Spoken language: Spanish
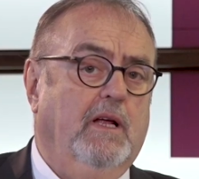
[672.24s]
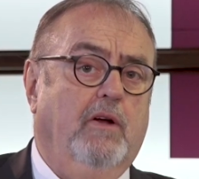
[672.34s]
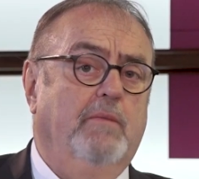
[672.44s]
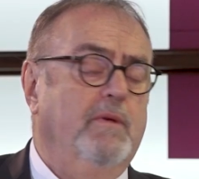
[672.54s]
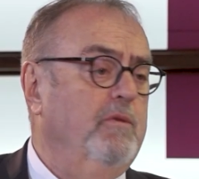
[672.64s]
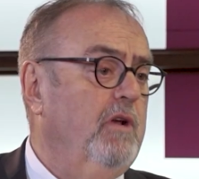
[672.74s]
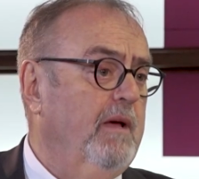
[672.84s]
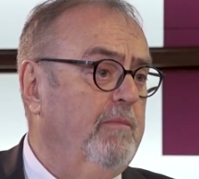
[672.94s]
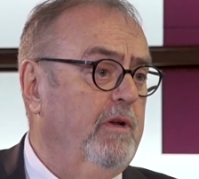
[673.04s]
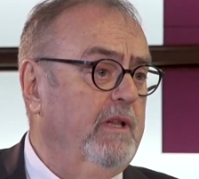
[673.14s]
ahora mismo
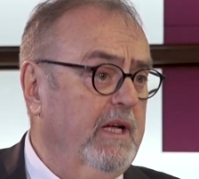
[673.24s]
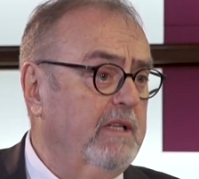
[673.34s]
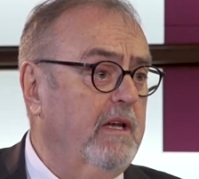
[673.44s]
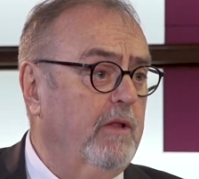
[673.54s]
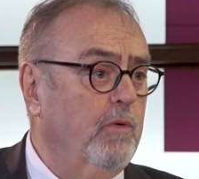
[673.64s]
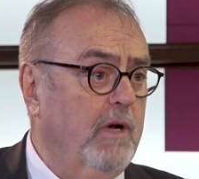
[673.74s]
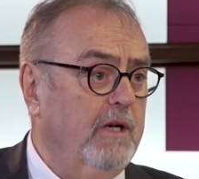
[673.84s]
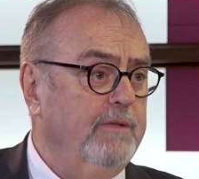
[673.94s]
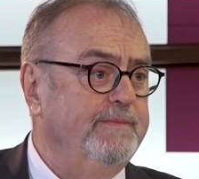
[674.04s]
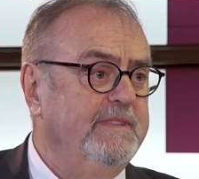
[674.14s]
la política tritura,
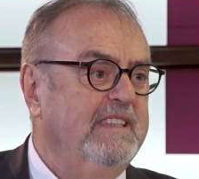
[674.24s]
¿no?